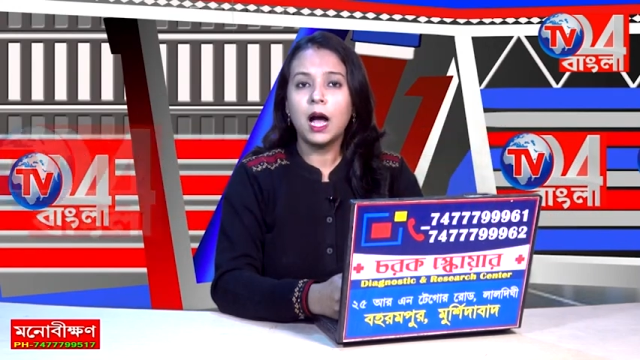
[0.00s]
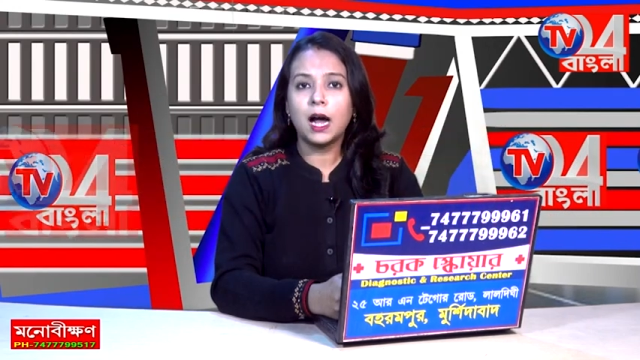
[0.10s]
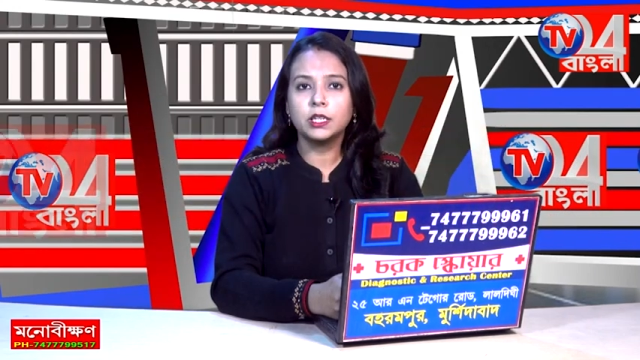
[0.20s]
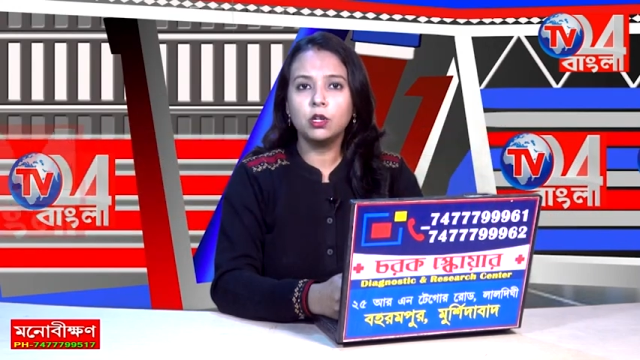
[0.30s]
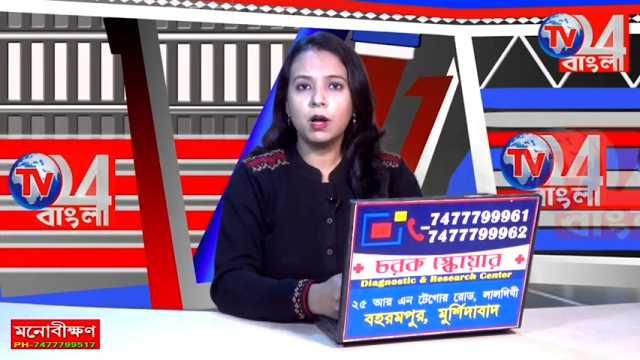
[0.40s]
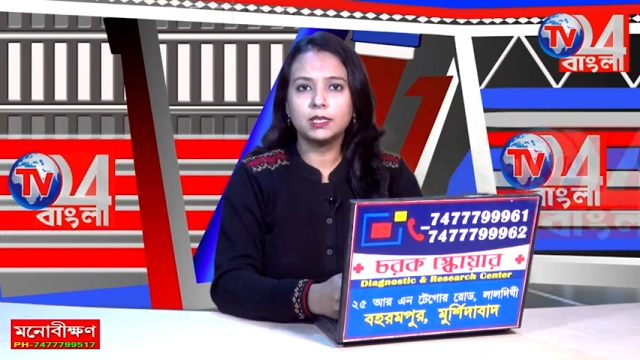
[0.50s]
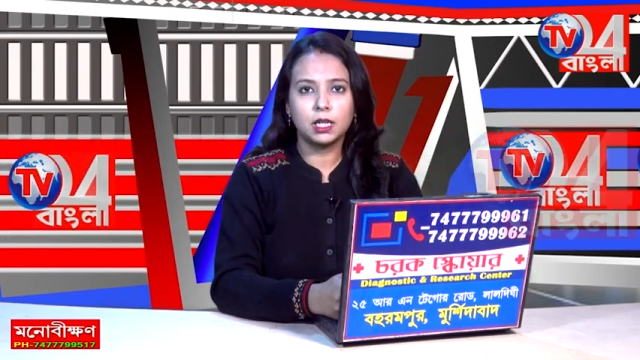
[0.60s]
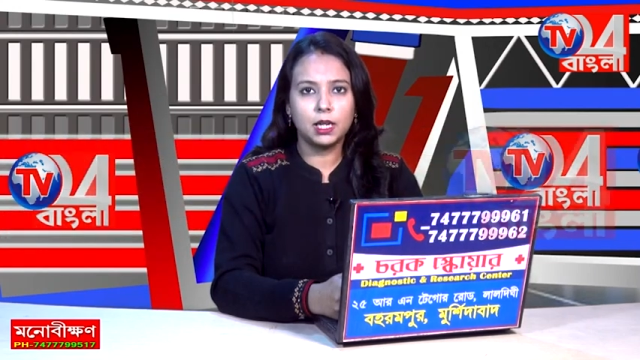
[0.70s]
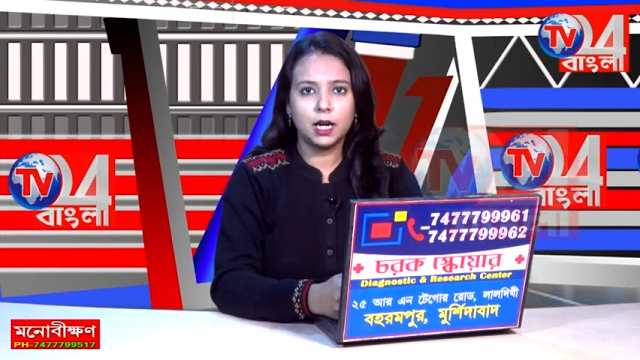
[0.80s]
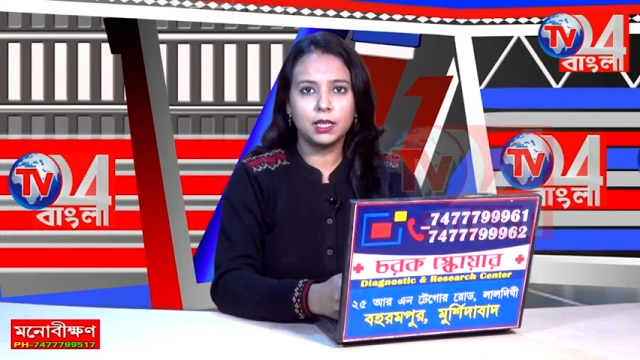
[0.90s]
আঠেরো
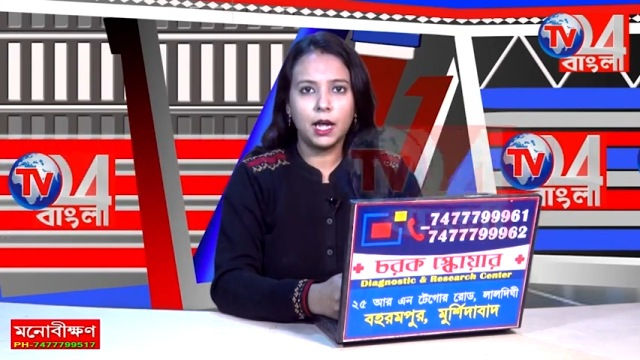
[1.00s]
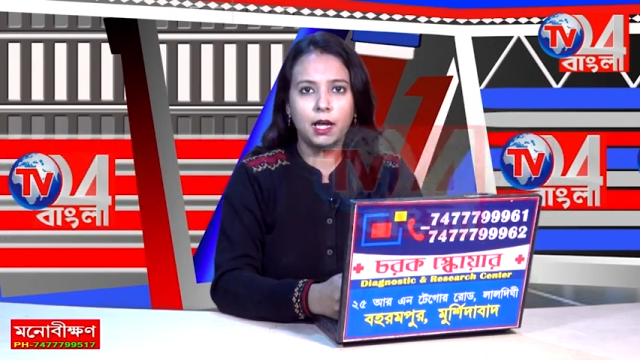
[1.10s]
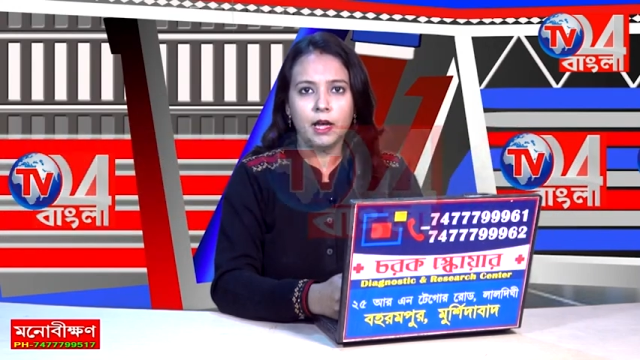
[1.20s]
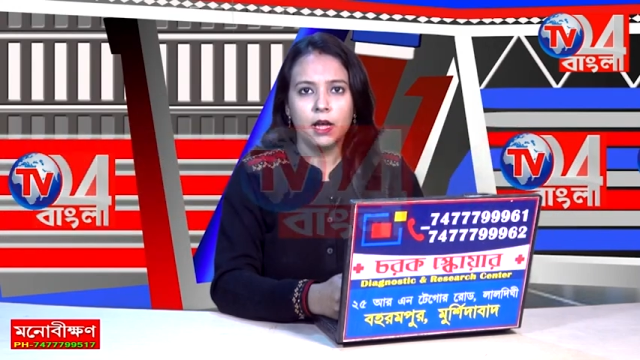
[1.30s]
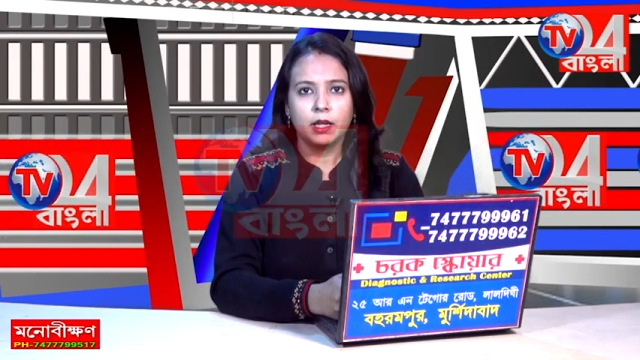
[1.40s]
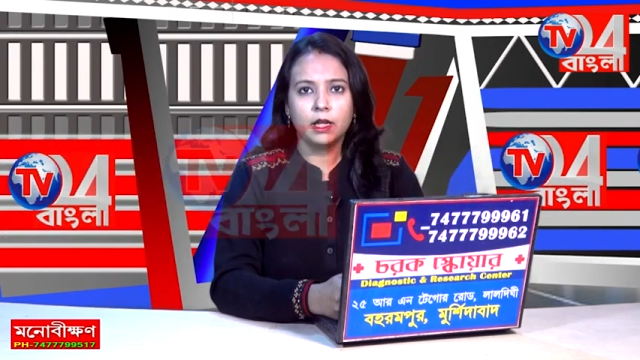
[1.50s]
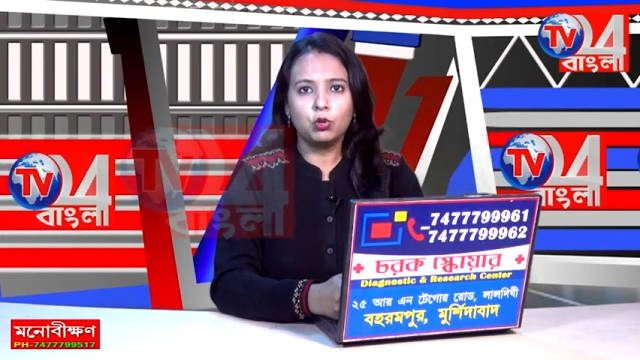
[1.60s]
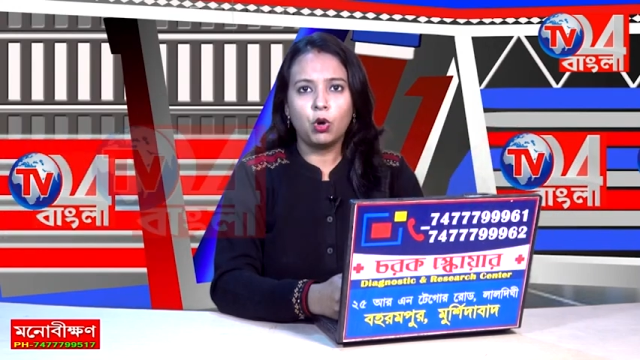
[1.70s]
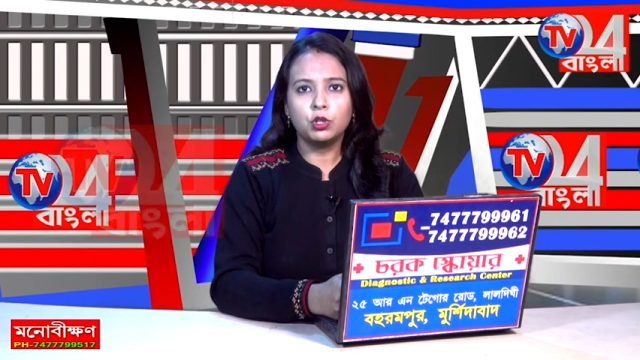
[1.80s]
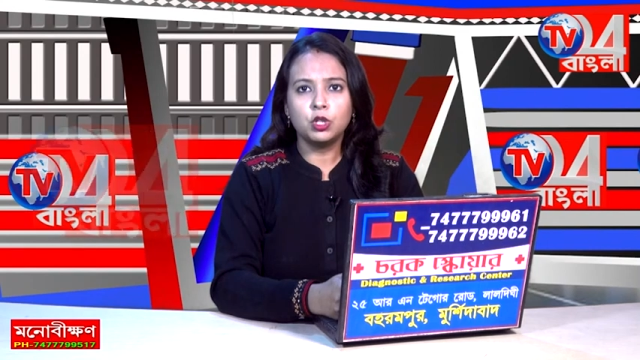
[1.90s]
হাজার টাকা দেয়
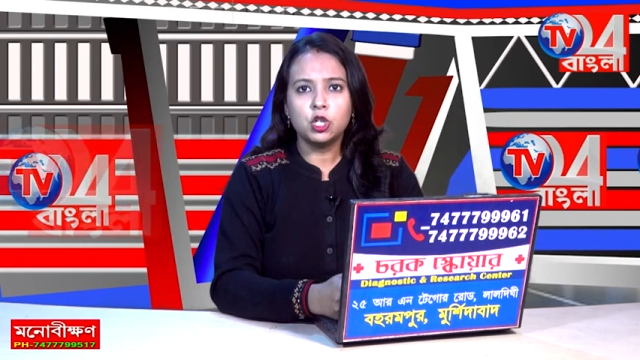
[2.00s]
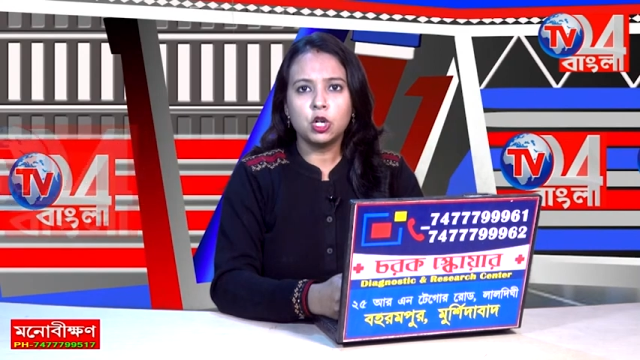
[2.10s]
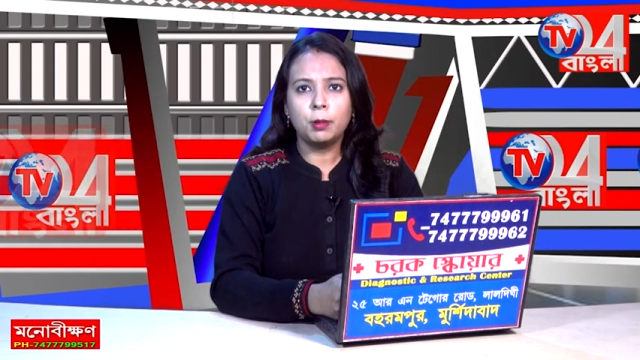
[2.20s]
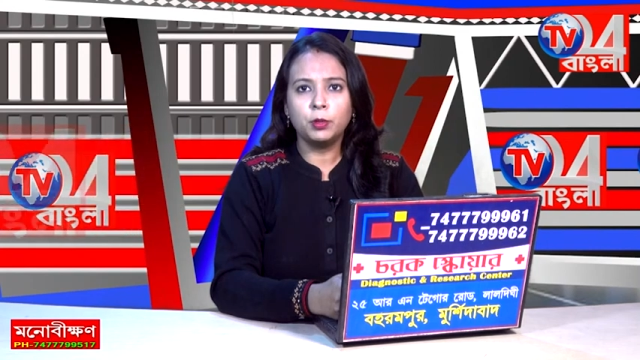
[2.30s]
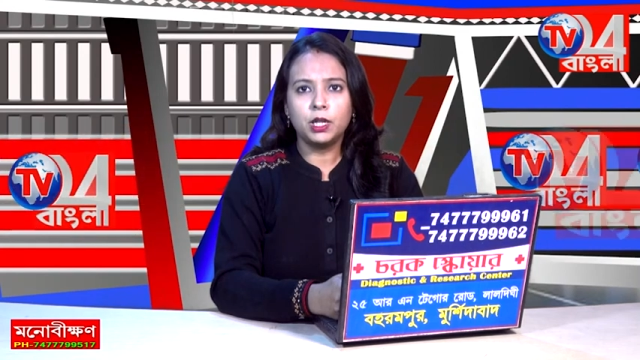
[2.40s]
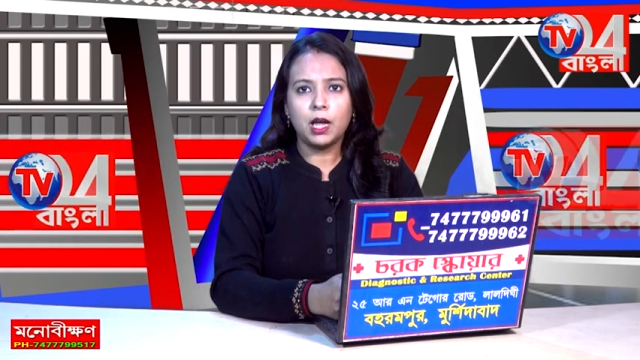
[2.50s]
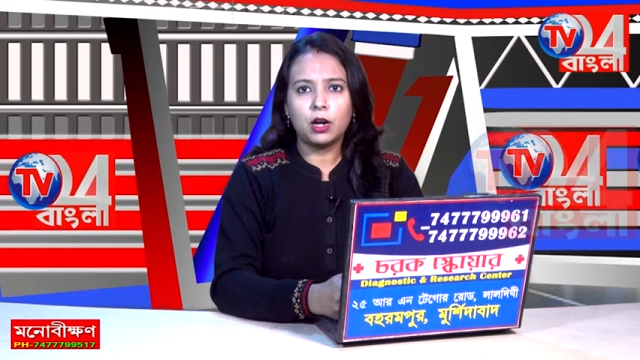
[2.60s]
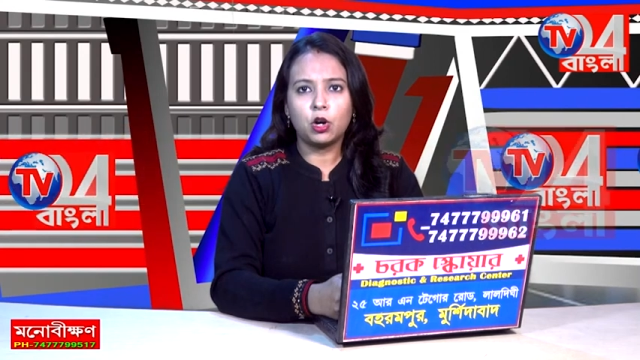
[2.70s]
কিন্তু অঞ্চল সভাপতি না